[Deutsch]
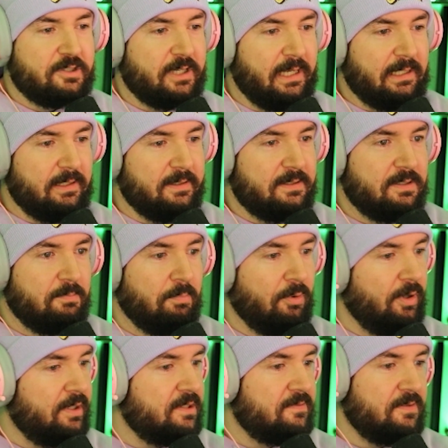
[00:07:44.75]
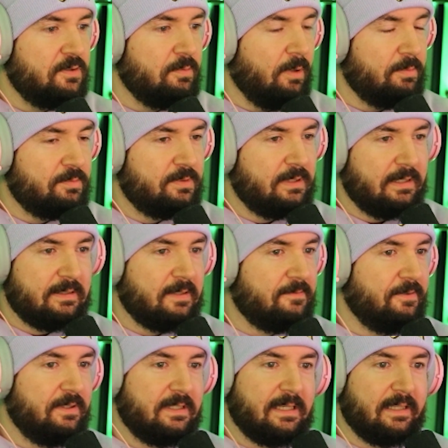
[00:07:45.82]
schrecklich. Boah, das finde ich überhaupt, das finde
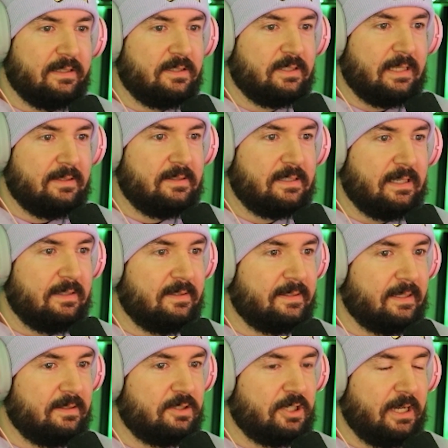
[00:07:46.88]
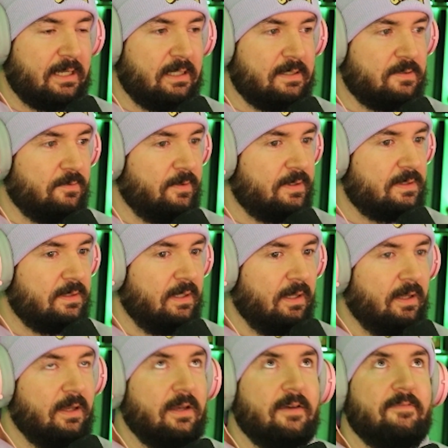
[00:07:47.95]
ich ganz, ganz, ganz, ganz schrecklich, sowas.
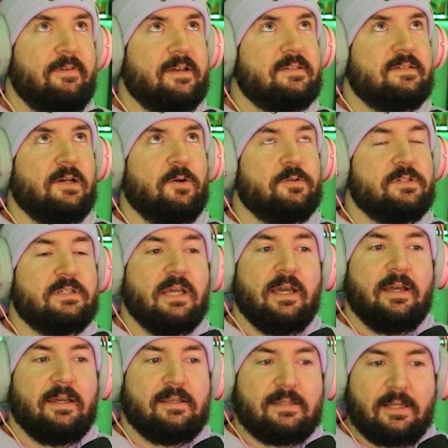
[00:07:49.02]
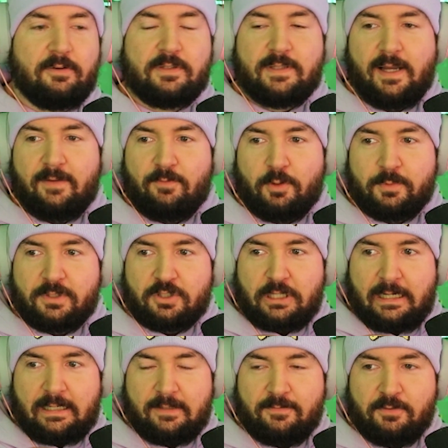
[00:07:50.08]
Weiß ich auch nicht. Ich kann euch sagen, warum ich das
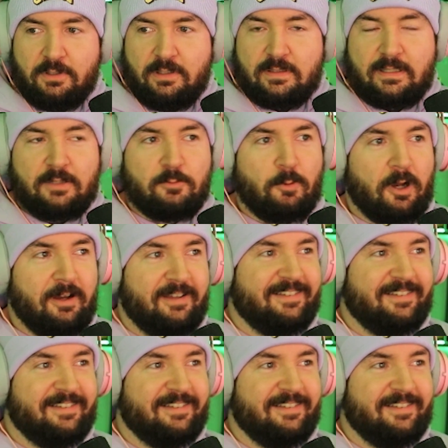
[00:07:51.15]
schrecklich finde. Es hat überhaupt,